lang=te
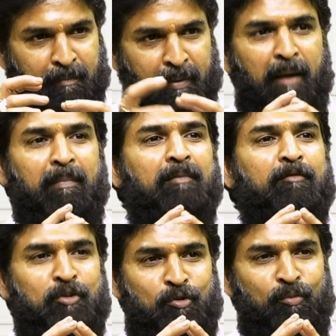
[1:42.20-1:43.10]
ప్రేమ
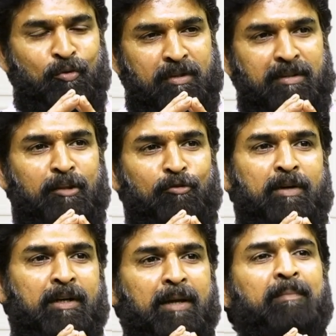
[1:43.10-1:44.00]
విష్ణుమూర్తి తత్వం
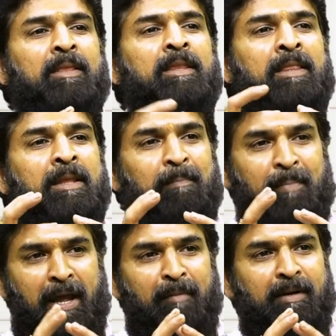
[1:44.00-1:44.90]
అంటే
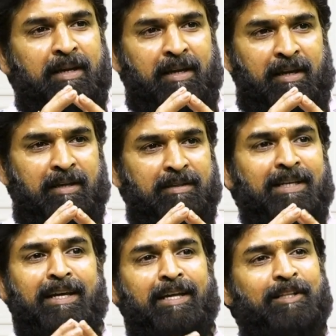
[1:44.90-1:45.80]
ప్రేమకి
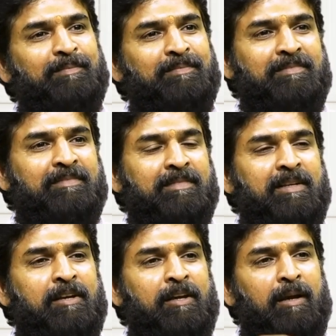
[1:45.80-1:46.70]
సంకేతం
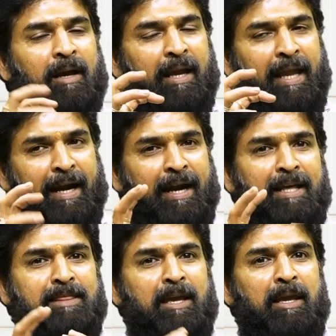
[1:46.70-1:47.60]

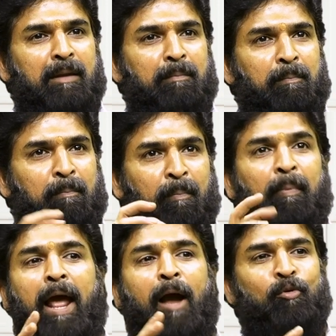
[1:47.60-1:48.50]
ఎక్కడైతే
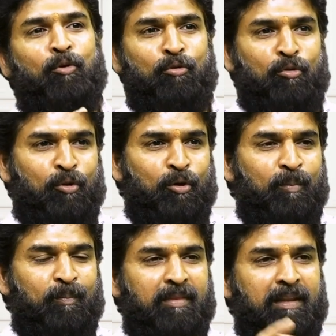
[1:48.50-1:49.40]
ప్రేమ ఉంటుందో
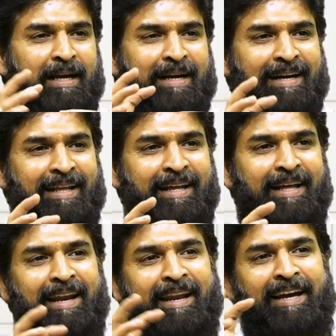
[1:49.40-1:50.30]
అక్కడ
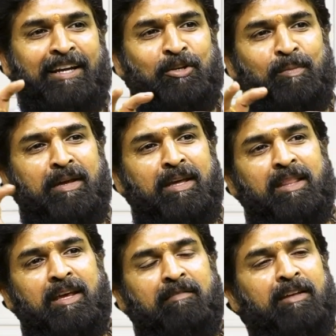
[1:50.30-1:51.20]

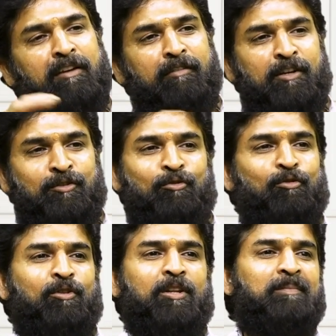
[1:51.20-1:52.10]
లక్ష్మీదేవి నివాసం
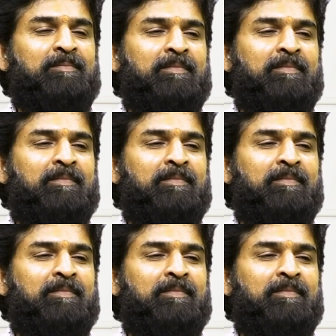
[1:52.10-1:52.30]
ఉంటుంది